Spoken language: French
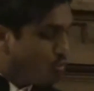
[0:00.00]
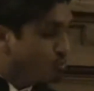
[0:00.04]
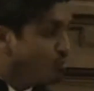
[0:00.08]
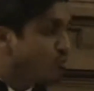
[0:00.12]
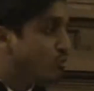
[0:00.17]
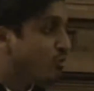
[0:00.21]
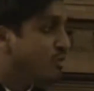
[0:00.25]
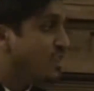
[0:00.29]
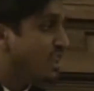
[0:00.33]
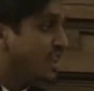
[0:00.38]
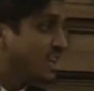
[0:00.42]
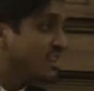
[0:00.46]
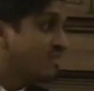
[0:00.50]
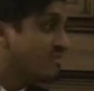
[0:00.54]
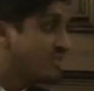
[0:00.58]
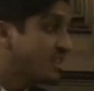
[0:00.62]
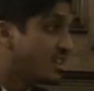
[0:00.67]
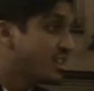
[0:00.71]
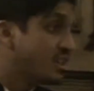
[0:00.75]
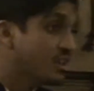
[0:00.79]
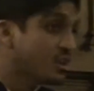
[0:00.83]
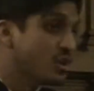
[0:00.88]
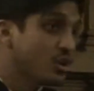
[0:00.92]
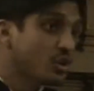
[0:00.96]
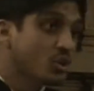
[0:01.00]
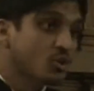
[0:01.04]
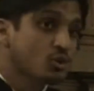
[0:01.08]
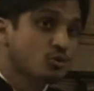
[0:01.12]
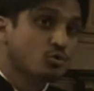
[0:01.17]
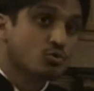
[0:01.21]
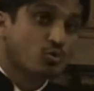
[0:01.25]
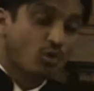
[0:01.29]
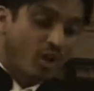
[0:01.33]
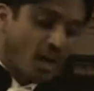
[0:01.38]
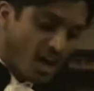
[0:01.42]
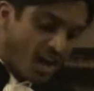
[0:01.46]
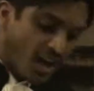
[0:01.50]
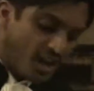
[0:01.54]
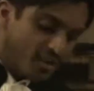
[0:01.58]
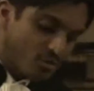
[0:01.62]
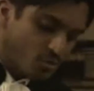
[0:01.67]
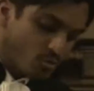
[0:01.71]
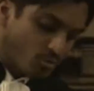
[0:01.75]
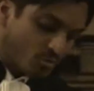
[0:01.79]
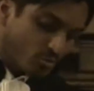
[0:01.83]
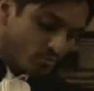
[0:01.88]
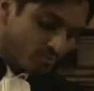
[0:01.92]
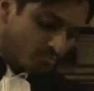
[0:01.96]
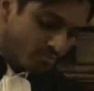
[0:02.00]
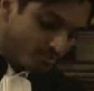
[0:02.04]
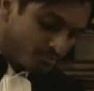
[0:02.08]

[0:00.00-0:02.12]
ou de dériver sur un radeau.